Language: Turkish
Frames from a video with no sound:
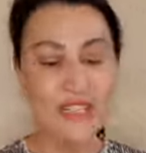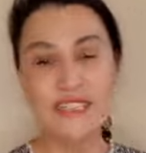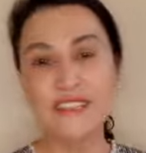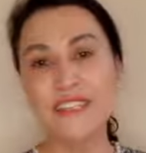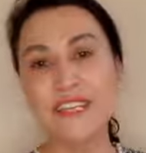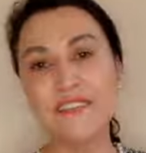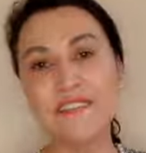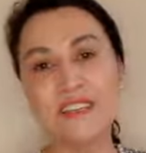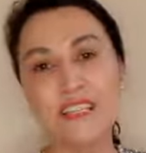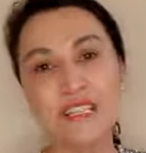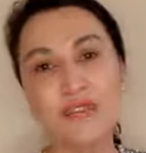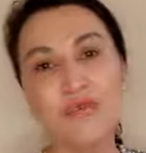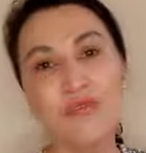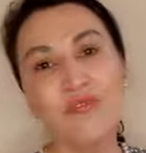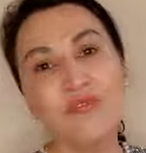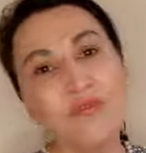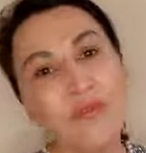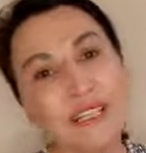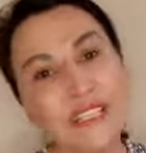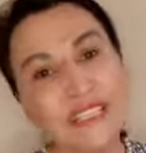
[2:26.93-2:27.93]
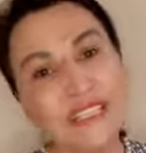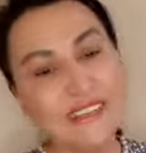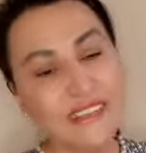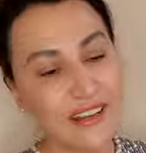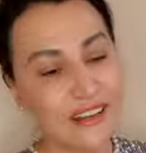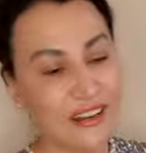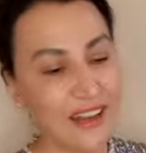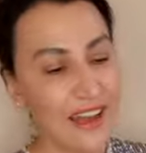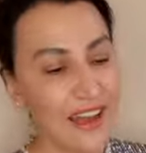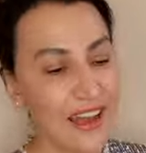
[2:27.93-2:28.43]
Sevgili
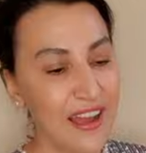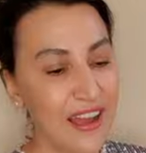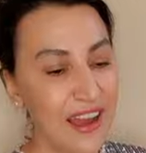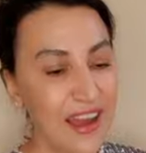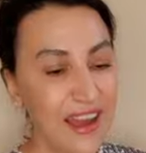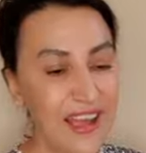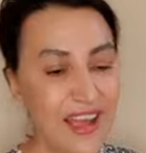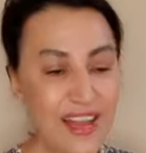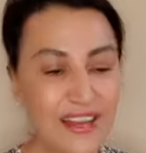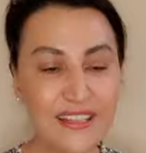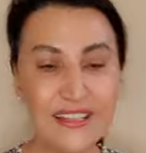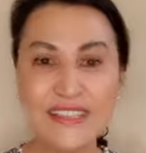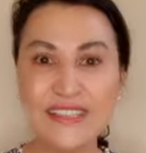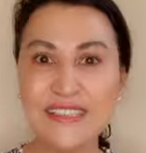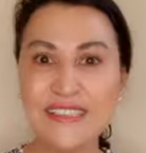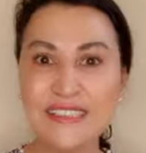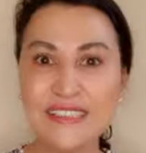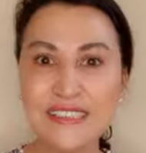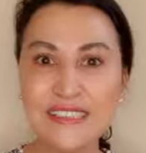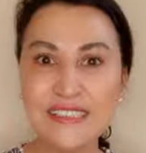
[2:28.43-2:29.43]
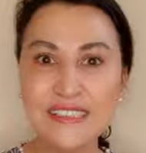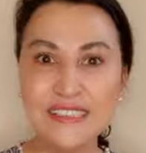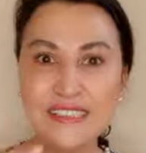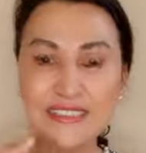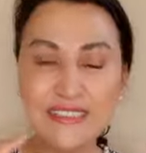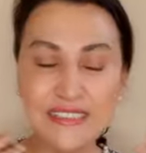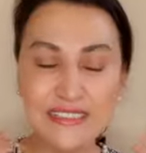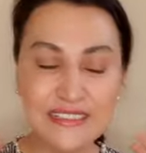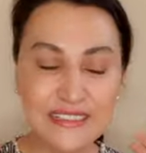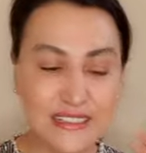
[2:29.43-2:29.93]
balıklar,
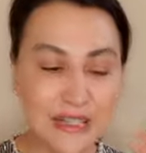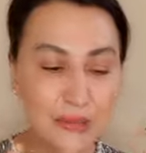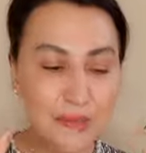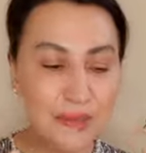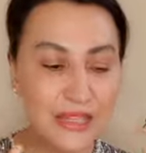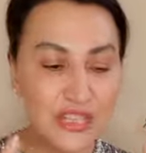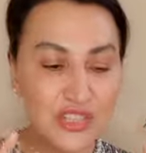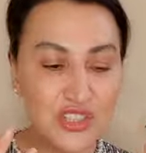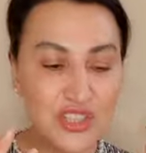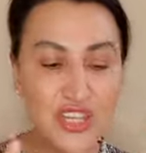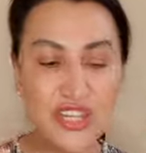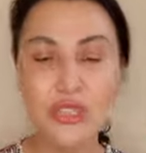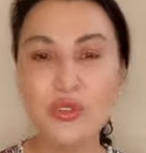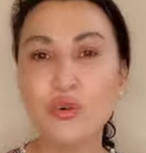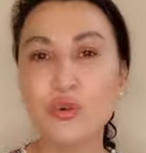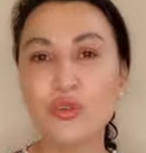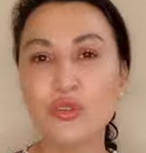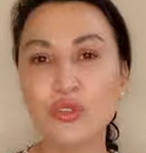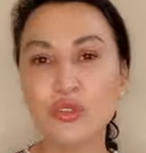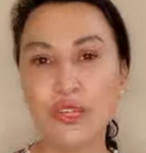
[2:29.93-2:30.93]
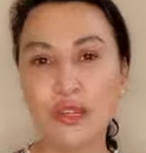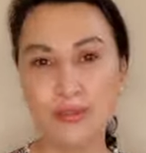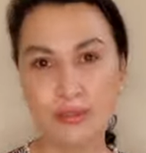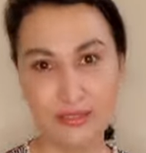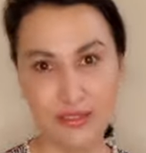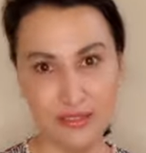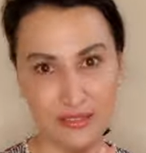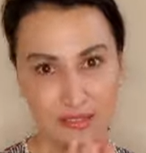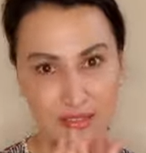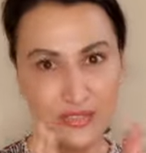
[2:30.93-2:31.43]
hayallerinizin gidebileceği
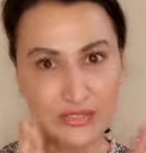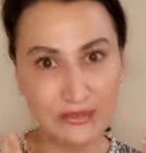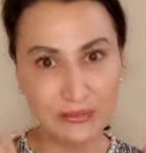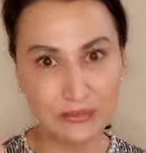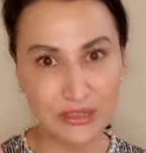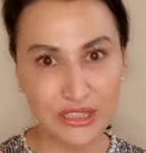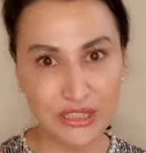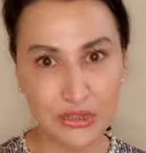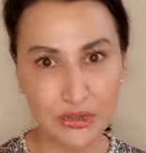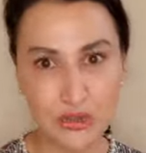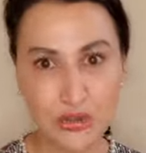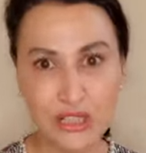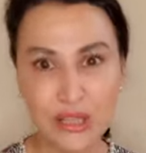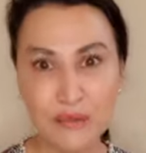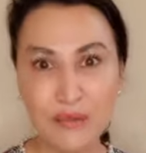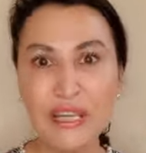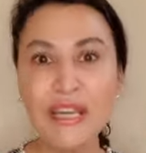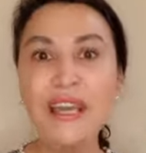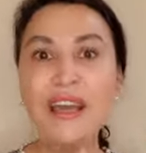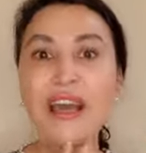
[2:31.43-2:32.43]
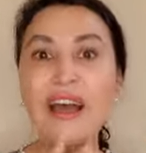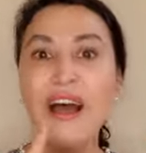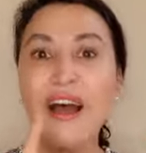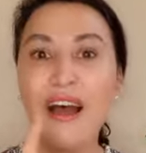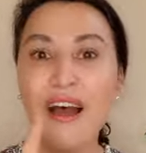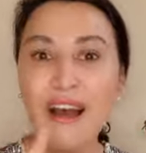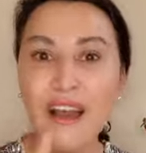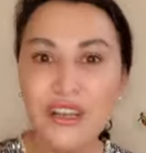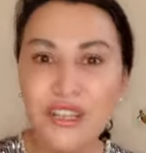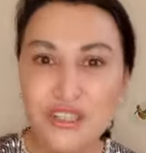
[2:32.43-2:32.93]
noktanın bir dönemi.
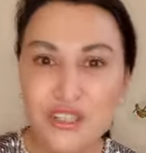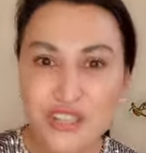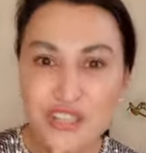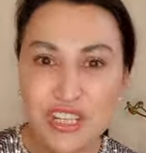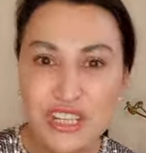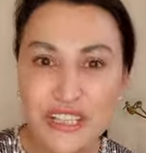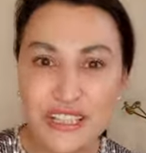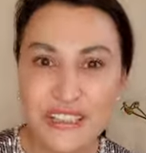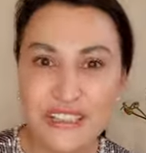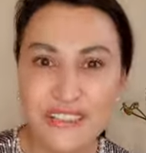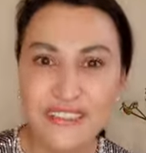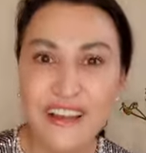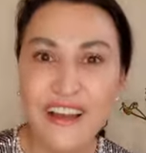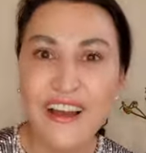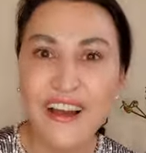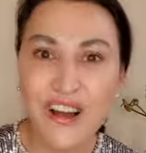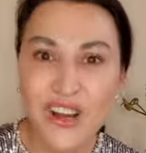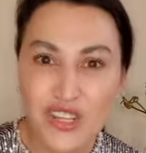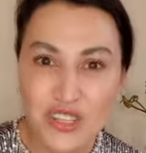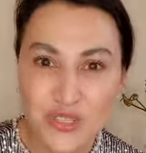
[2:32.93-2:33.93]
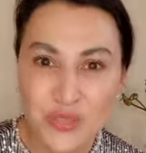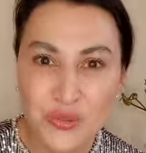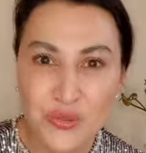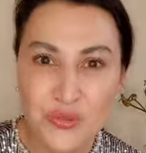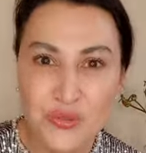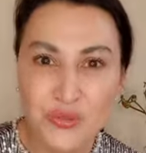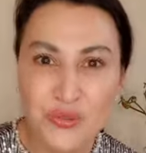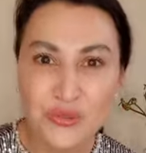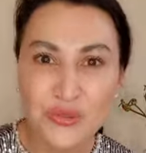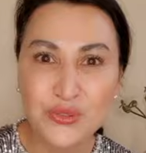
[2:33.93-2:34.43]
Aynı şekilde aşk
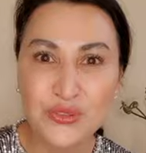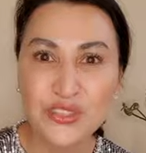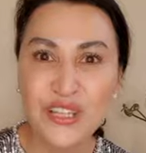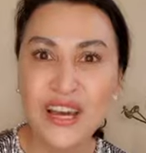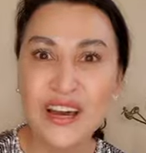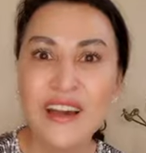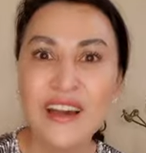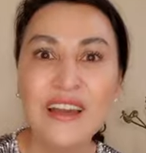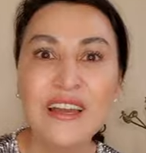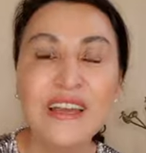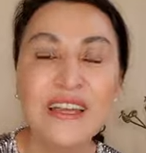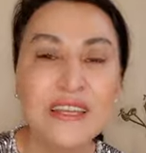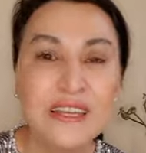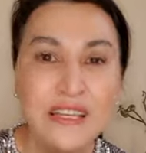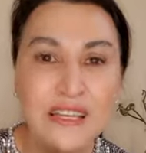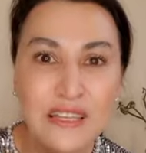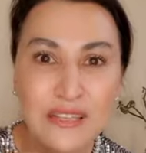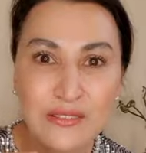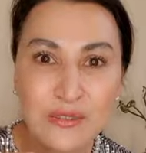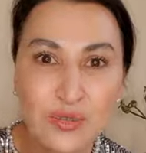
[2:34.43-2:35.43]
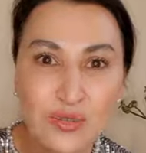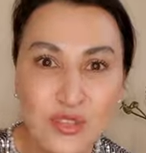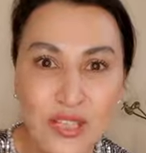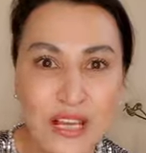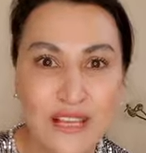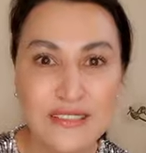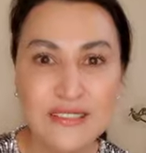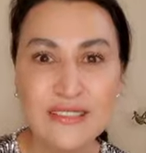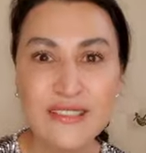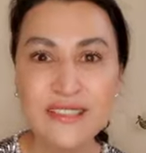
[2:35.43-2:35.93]
konusunda e,
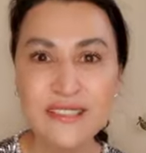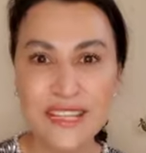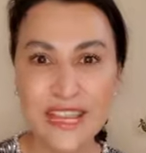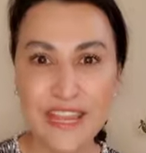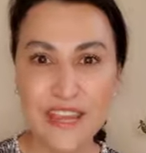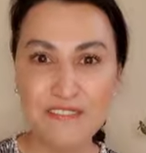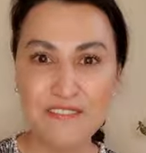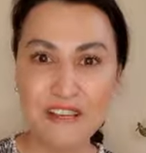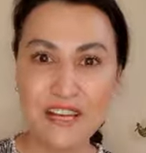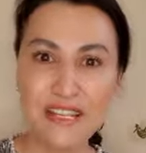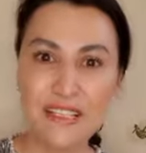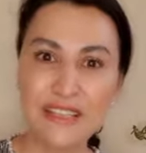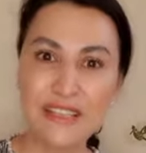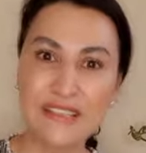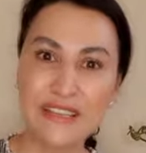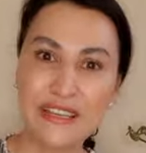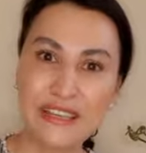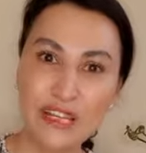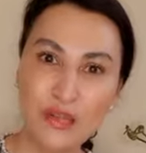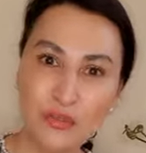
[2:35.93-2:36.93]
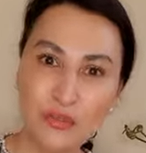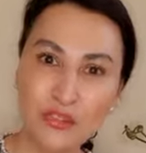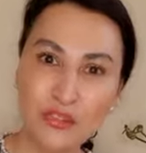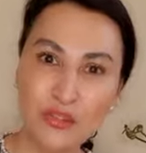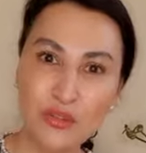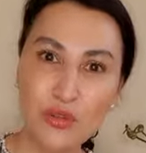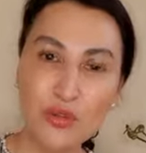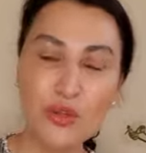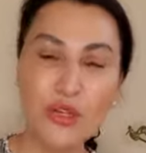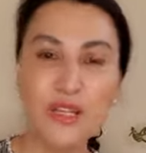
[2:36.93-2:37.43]
düzensiz evreniz geri
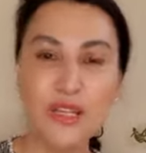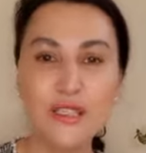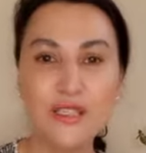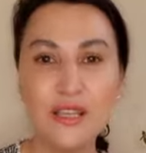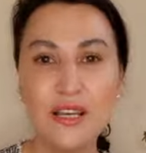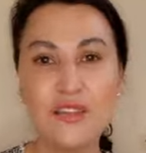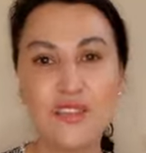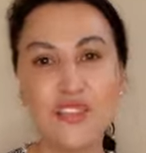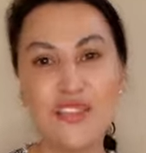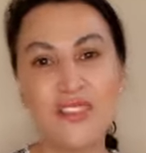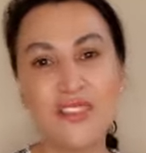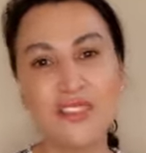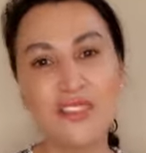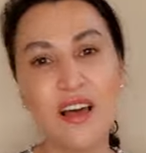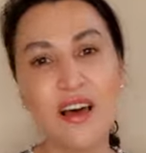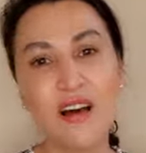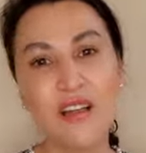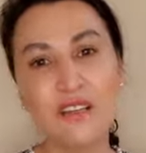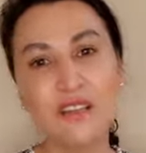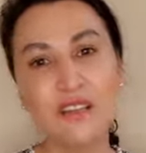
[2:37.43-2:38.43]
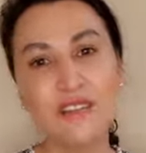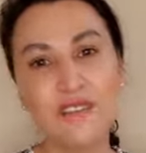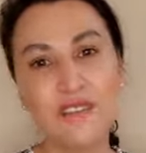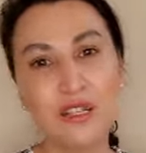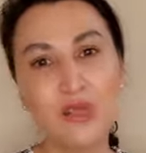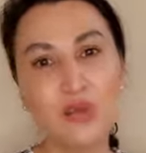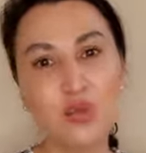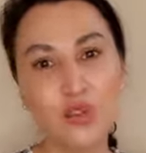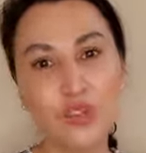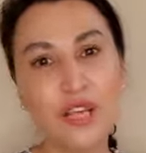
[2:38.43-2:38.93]
bitiyor. Sadece sağlık
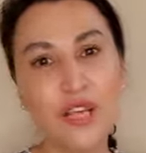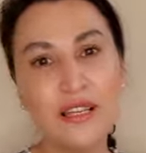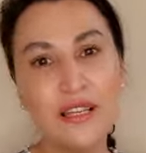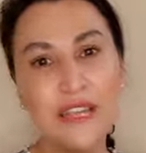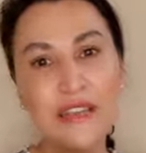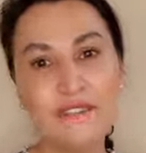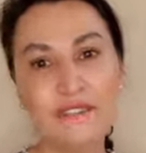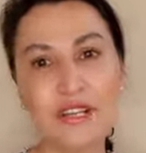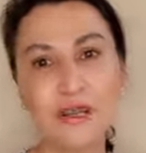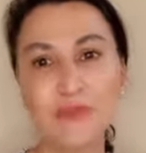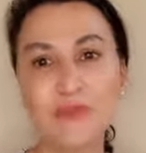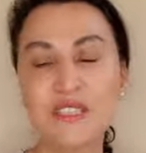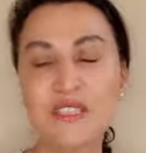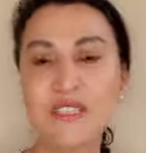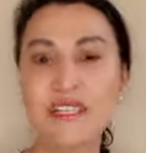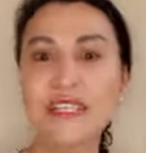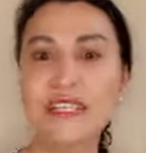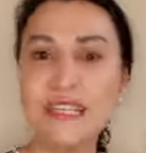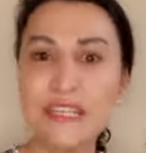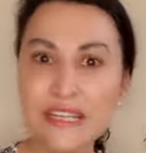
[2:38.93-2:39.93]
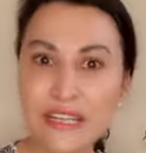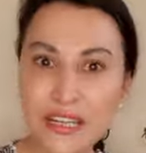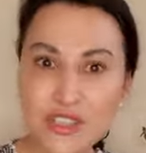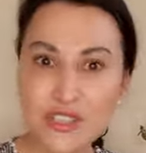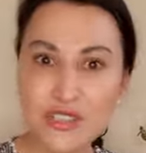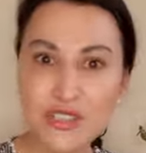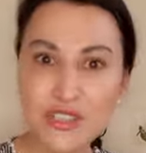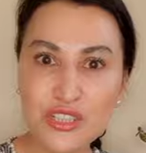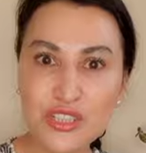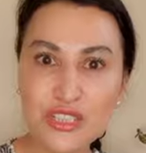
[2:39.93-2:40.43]
ve ruhsal evremizi
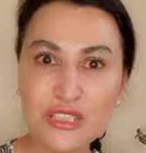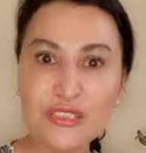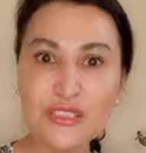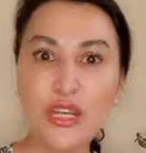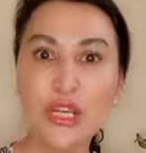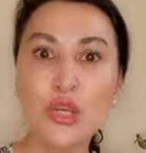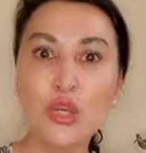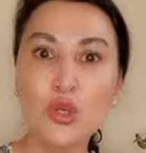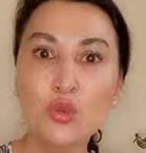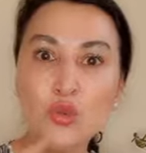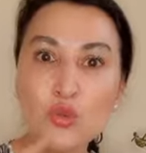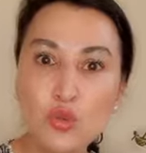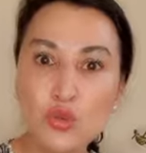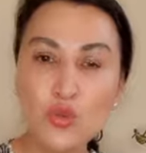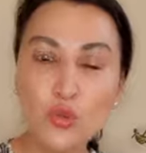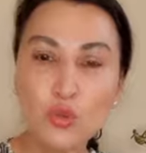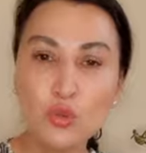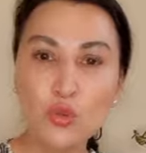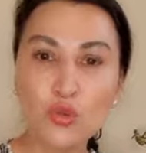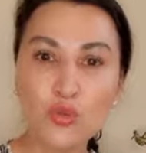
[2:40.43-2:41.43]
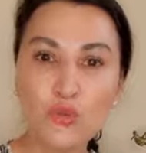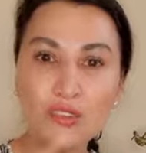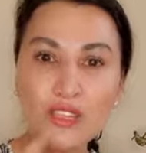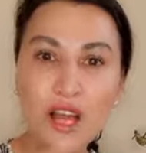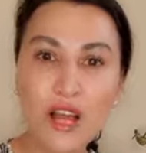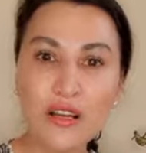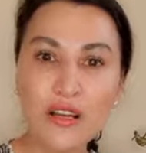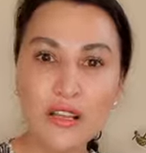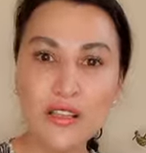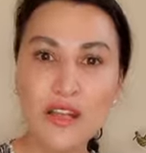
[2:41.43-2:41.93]
iyileştireceğiz. Küs olduğumuz
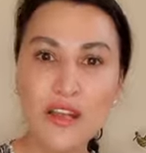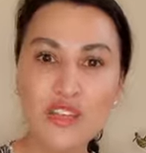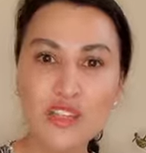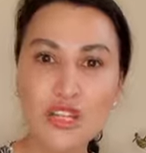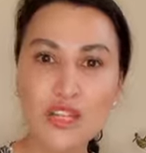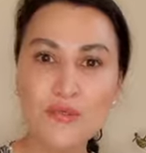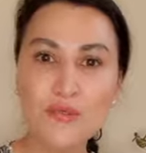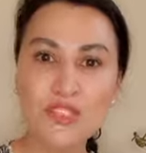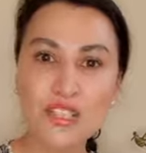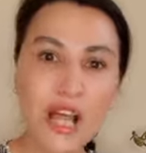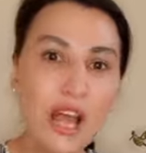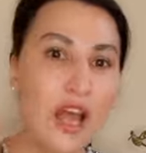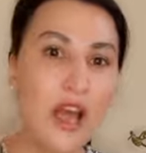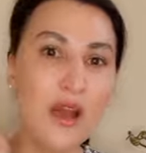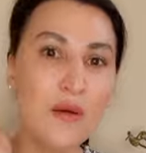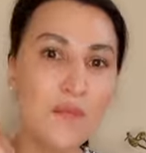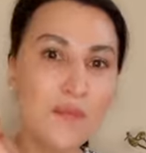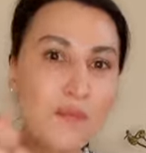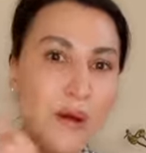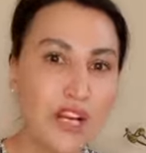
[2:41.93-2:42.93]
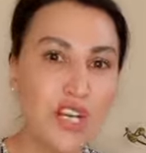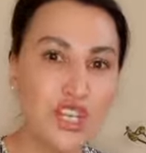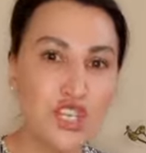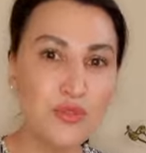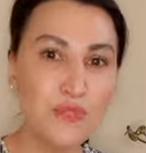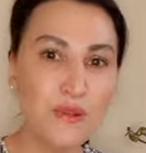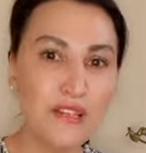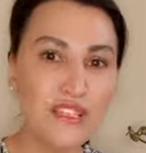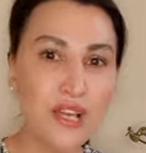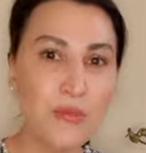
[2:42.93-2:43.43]
arkadaşlarımızla
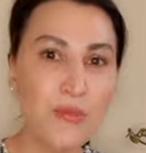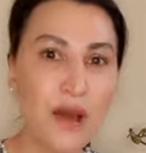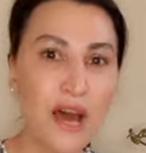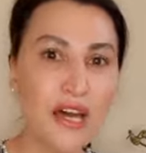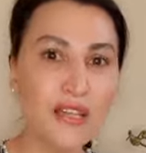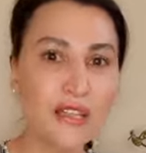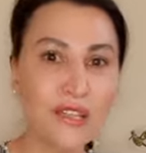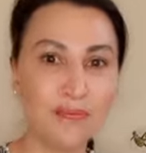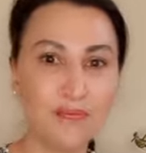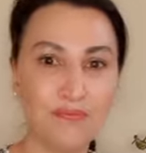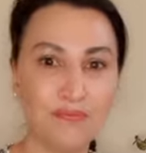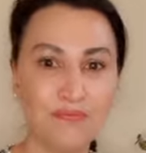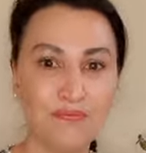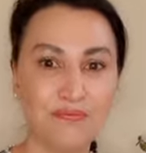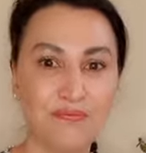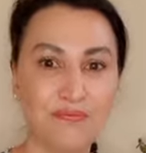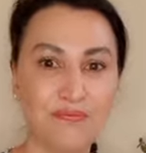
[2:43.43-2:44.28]
barışma zamanı.